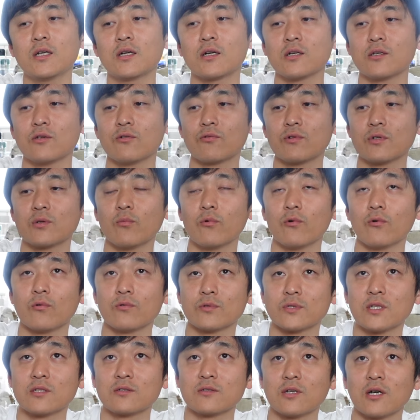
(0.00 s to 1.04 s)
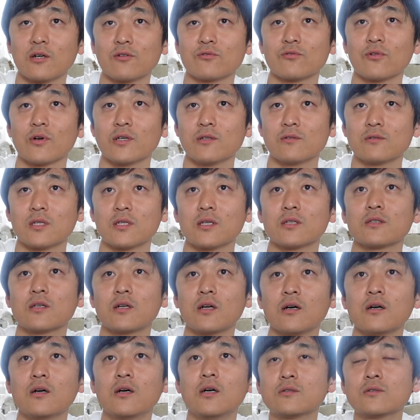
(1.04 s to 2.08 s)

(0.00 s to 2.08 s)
明らかに横にもうセンスがある人がいるってなったら